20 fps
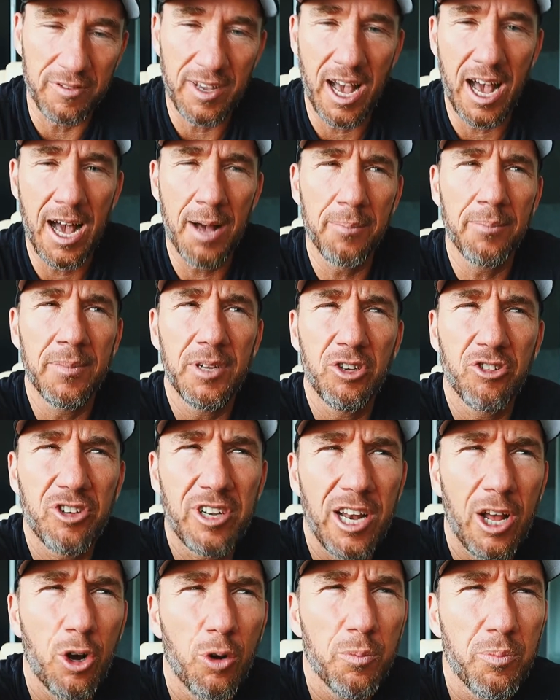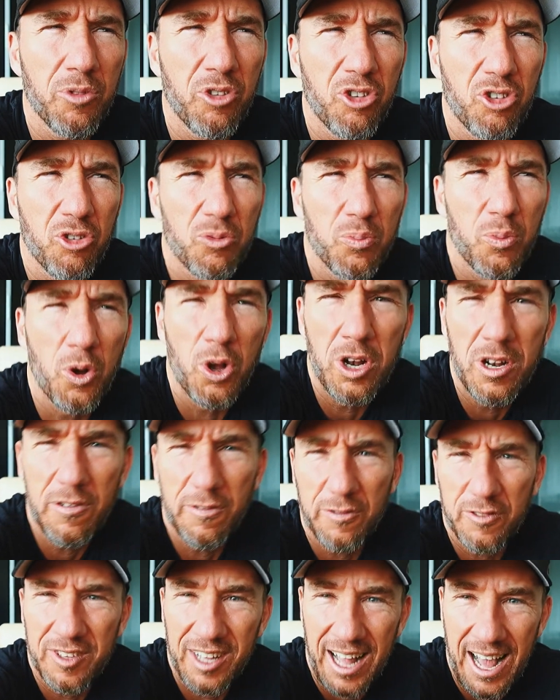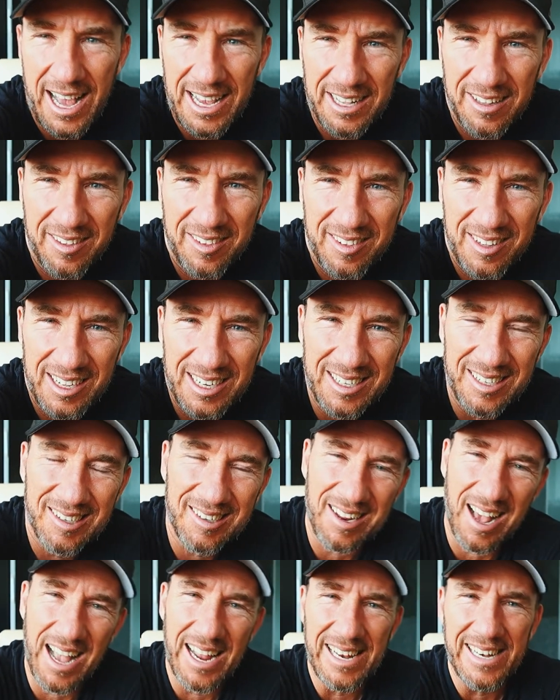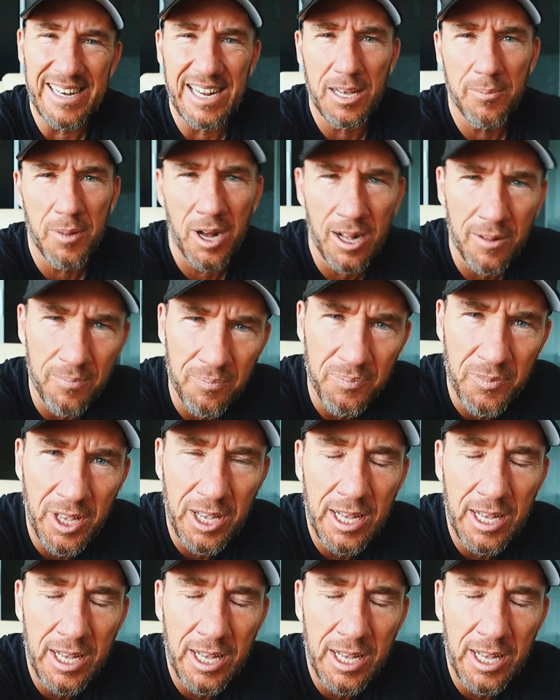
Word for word: Wir haben, ich glaube, 12, 13 Teilnehmer.